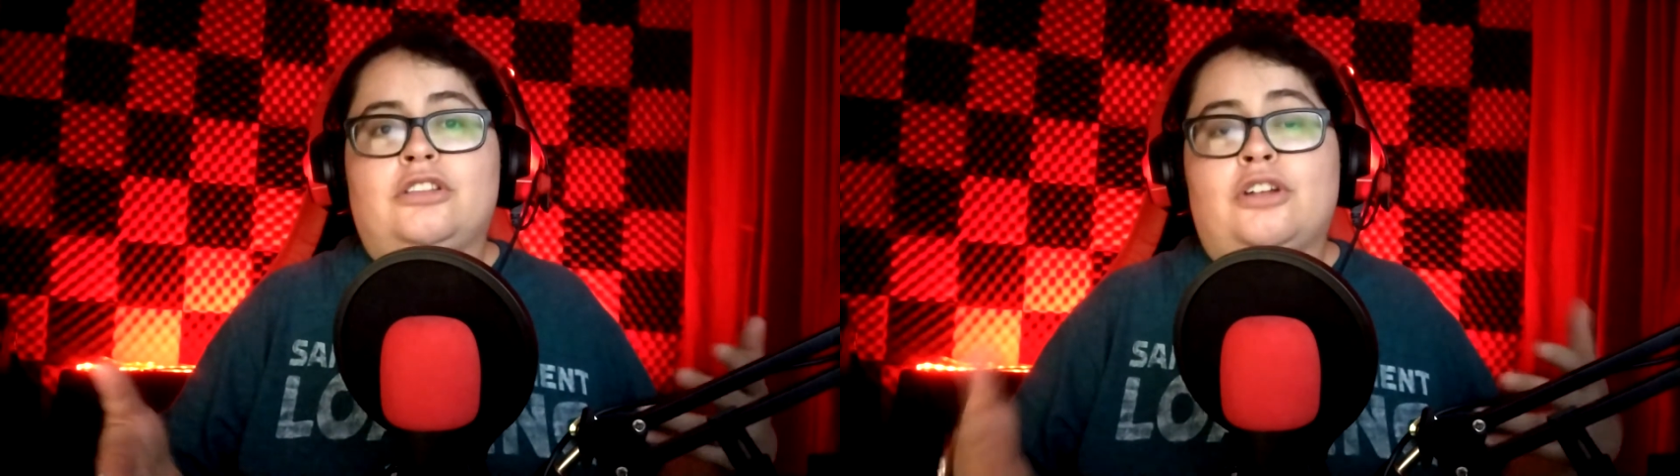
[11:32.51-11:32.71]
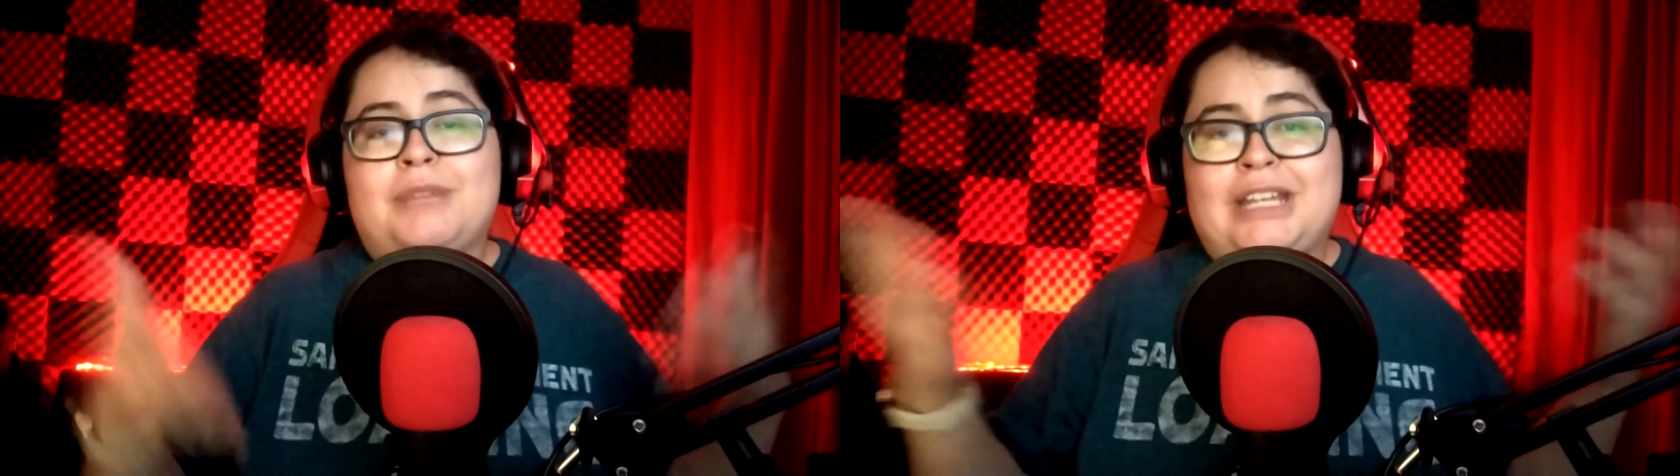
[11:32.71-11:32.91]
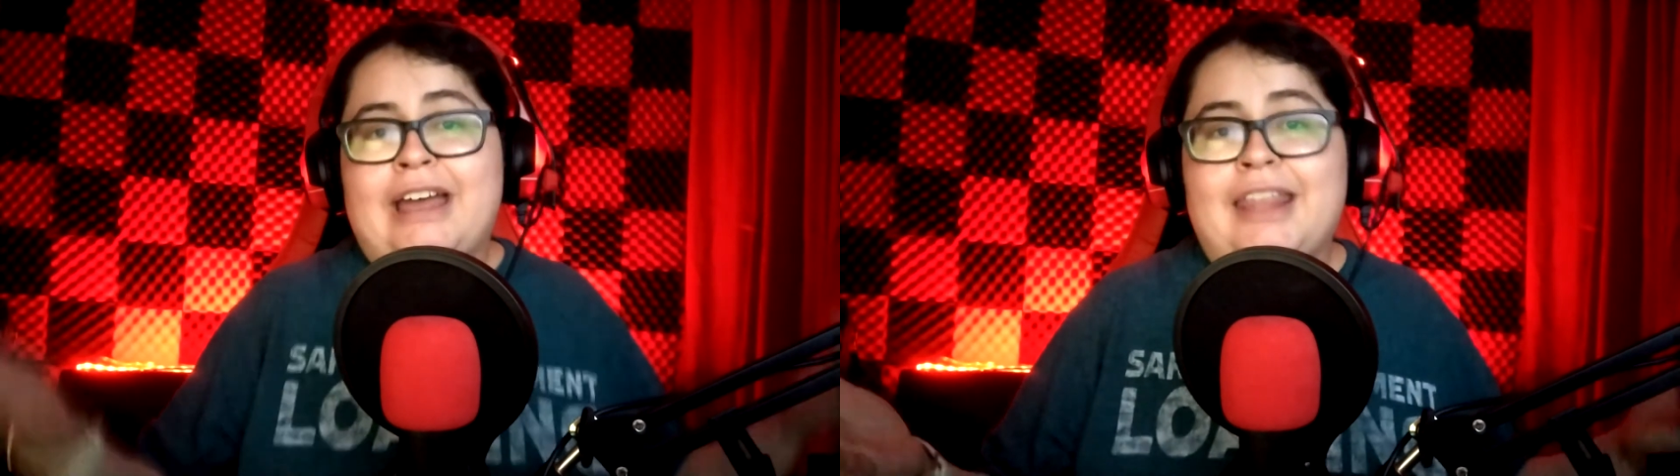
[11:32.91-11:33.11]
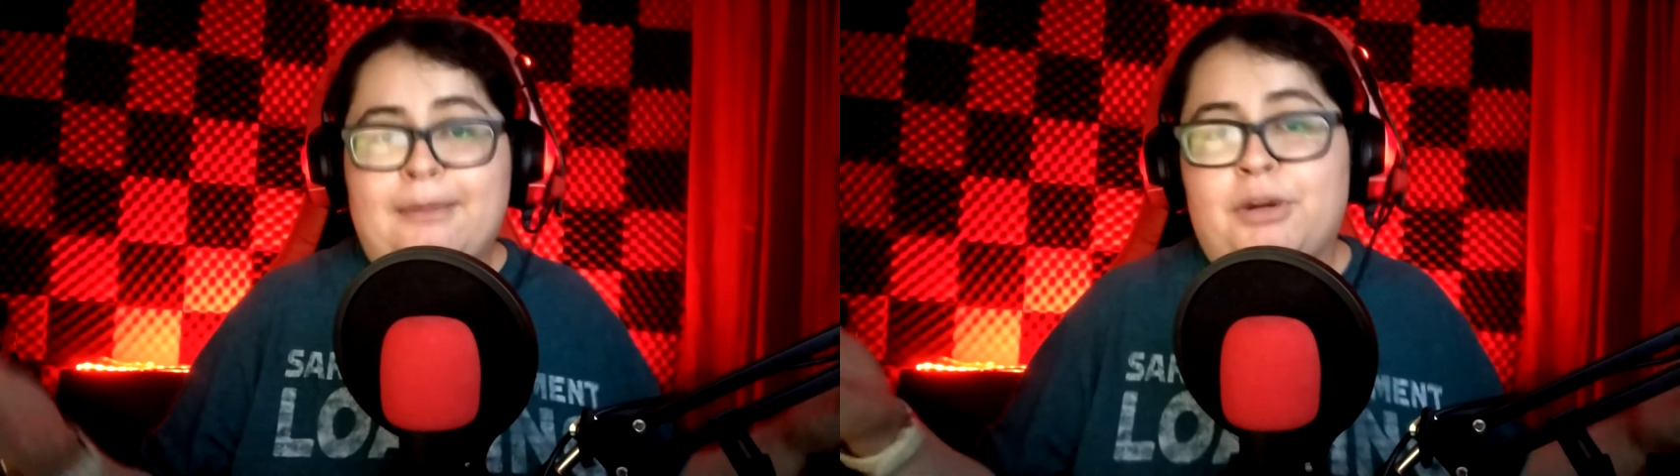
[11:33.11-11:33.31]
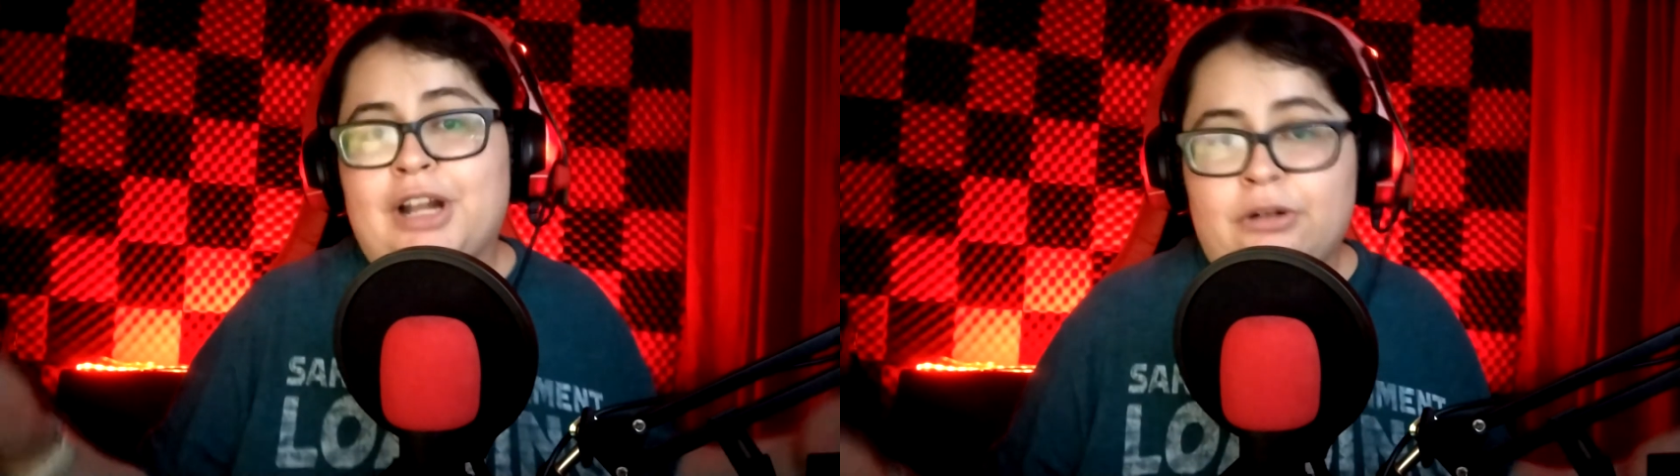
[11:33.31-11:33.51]

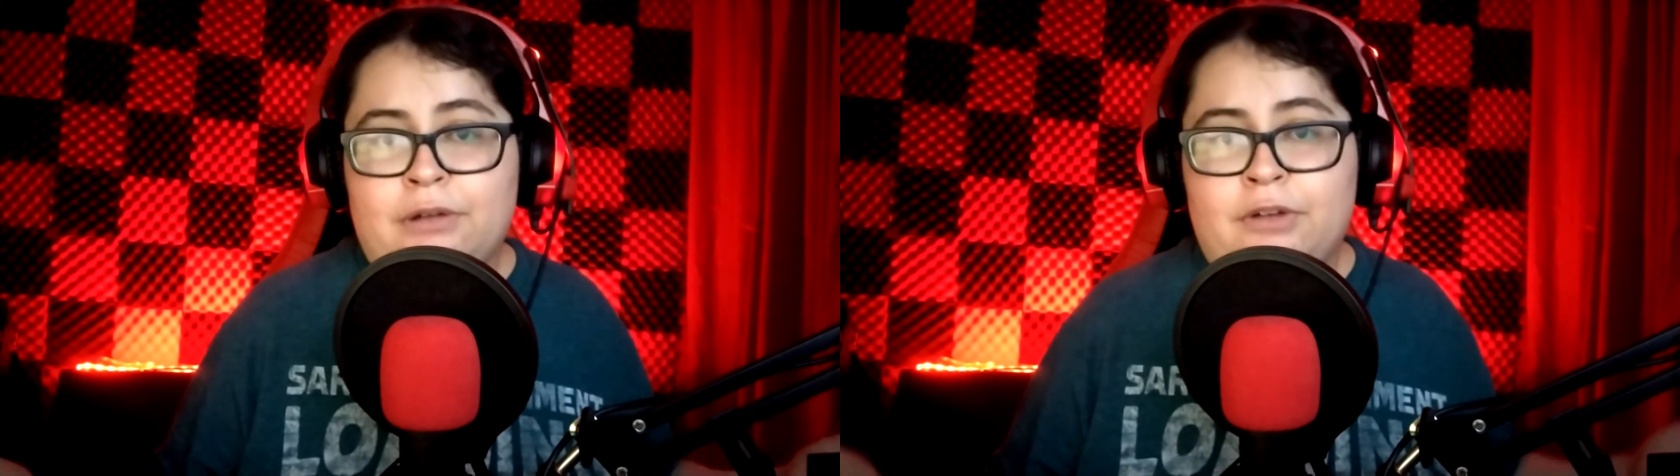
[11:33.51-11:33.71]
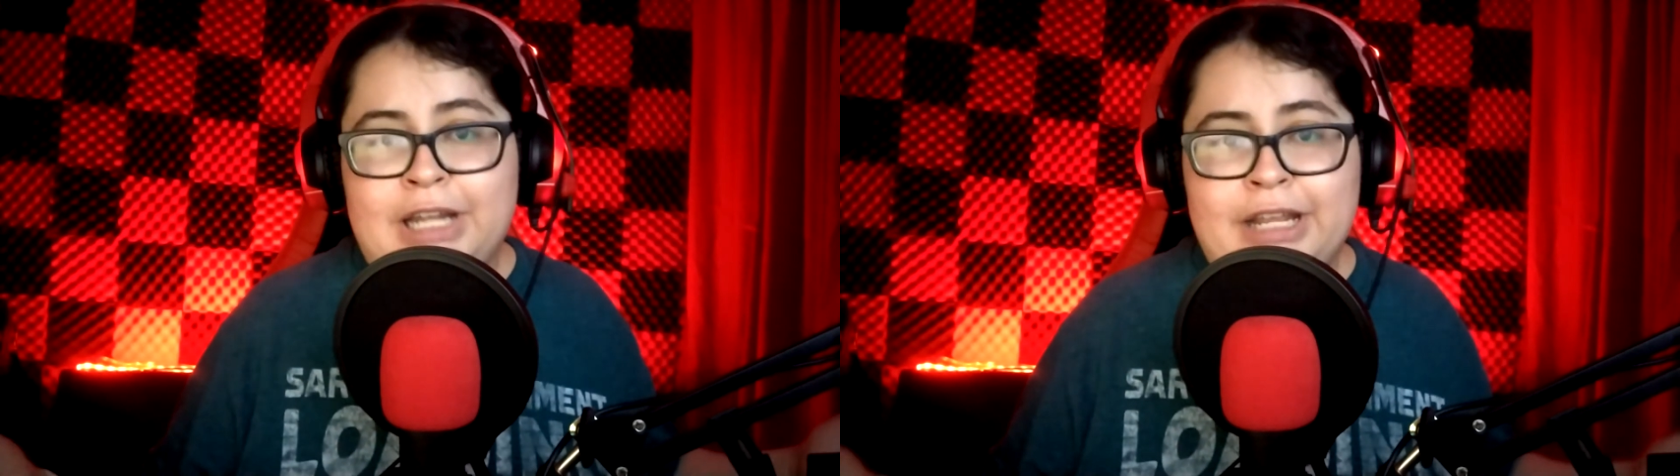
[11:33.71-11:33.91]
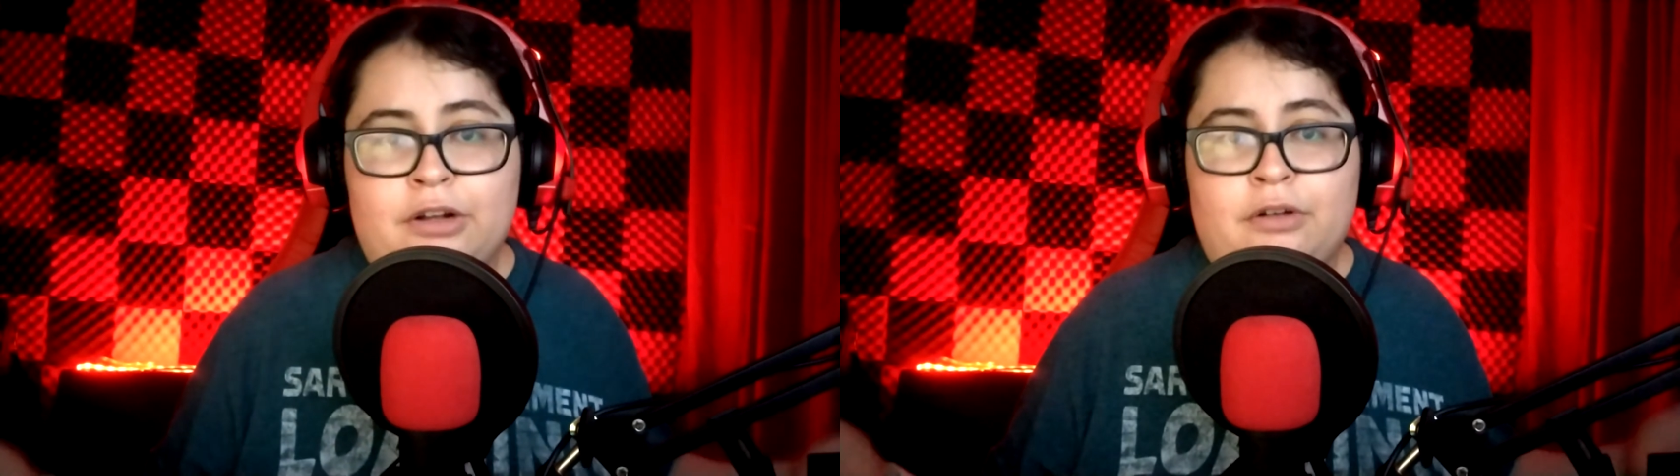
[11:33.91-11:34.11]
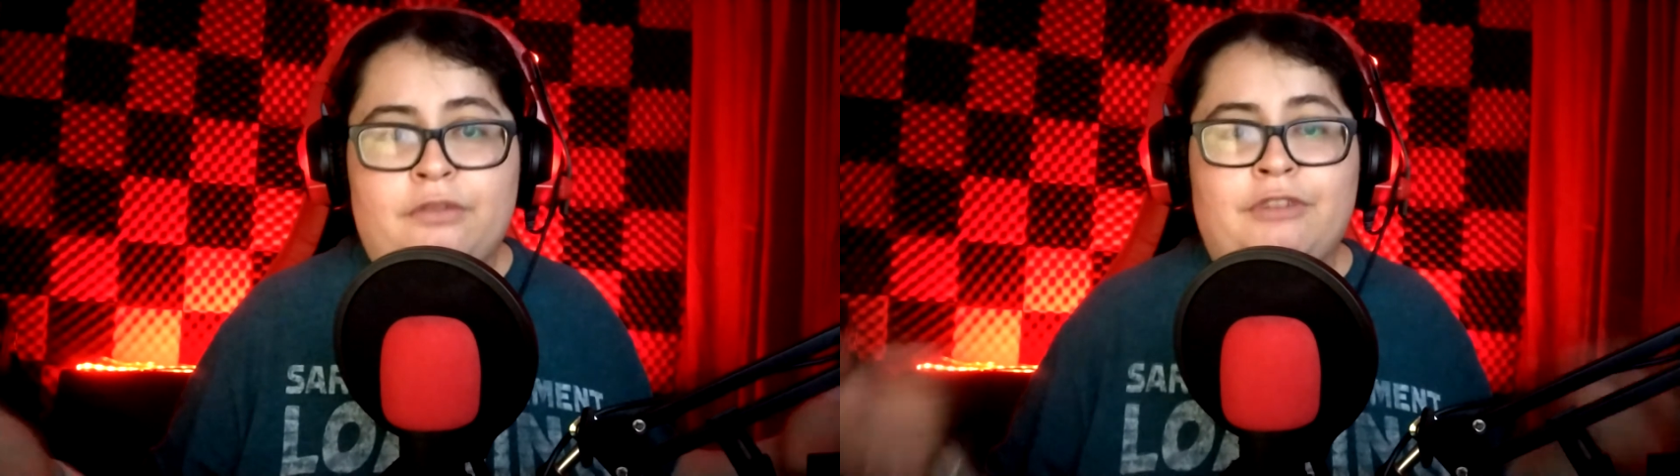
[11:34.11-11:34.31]
dominada por el nuevo elenco.